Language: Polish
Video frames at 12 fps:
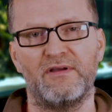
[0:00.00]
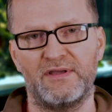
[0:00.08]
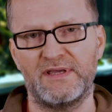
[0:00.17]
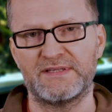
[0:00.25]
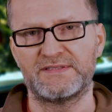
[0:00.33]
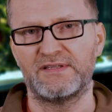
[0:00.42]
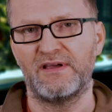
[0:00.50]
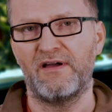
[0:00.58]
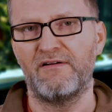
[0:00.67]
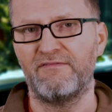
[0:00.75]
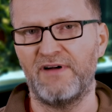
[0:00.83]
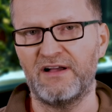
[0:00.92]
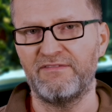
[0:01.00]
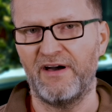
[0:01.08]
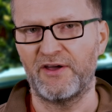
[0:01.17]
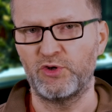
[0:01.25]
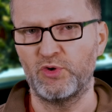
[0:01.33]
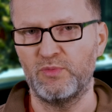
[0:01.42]
jest w
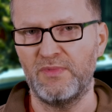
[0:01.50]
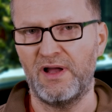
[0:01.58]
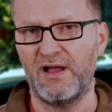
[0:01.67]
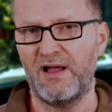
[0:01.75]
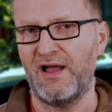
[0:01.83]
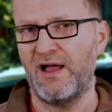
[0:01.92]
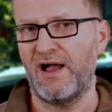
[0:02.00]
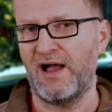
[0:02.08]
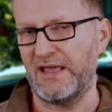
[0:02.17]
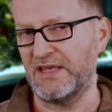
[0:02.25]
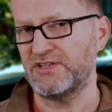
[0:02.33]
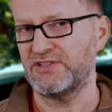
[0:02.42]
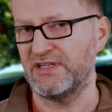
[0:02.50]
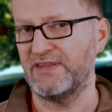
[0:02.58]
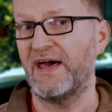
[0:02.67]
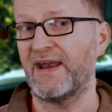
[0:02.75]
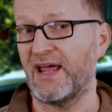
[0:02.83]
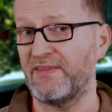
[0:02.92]
akwarium a jeszcze
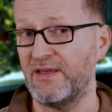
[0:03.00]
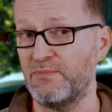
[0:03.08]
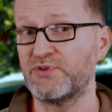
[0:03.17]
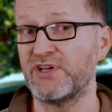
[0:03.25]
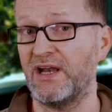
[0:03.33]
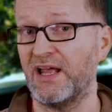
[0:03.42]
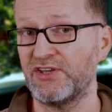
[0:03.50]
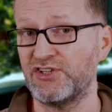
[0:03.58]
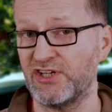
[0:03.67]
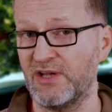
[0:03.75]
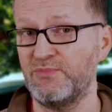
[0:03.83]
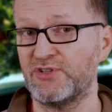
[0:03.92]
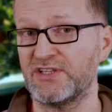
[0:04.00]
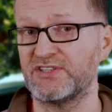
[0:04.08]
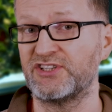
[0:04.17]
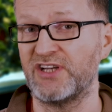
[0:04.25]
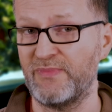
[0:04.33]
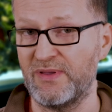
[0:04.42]
da radę przelać się przez
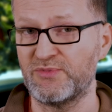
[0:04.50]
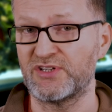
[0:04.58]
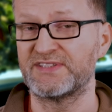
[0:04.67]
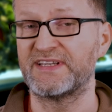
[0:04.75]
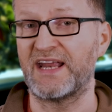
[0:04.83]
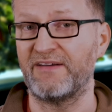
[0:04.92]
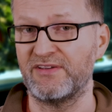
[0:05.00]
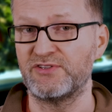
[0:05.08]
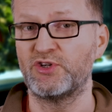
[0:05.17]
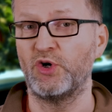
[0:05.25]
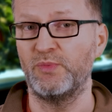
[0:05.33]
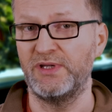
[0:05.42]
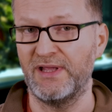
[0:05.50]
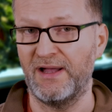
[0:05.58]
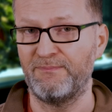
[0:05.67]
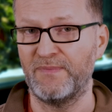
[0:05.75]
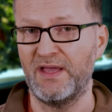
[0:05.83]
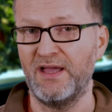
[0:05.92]
grzebień przez krawędź komina.
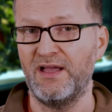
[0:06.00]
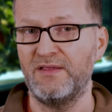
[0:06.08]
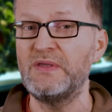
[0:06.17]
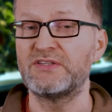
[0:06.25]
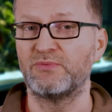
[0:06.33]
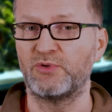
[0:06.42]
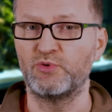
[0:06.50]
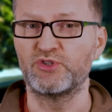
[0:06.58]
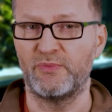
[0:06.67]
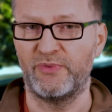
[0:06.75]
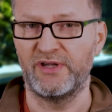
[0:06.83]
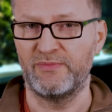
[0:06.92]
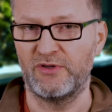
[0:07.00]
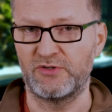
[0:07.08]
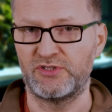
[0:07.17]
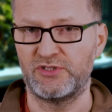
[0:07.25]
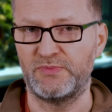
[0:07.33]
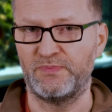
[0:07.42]
Nie są to duże
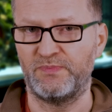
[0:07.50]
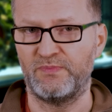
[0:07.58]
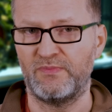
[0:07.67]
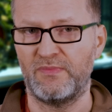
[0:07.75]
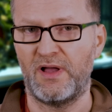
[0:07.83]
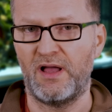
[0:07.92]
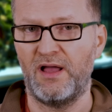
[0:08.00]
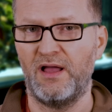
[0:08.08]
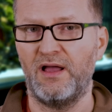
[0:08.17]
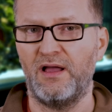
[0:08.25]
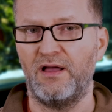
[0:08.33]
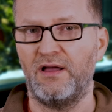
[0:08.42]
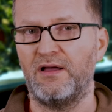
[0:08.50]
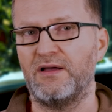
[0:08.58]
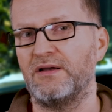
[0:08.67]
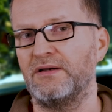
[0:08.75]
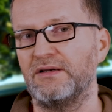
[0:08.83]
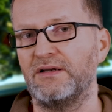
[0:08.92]
pojemności.
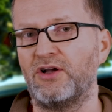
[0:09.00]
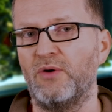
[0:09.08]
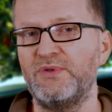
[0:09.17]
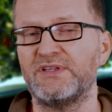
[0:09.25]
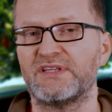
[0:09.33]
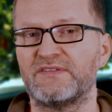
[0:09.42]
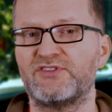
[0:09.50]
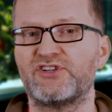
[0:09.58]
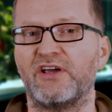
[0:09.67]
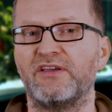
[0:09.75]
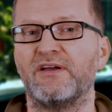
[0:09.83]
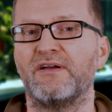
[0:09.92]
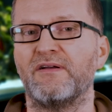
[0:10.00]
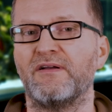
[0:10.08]
E, kominy zazwyczaj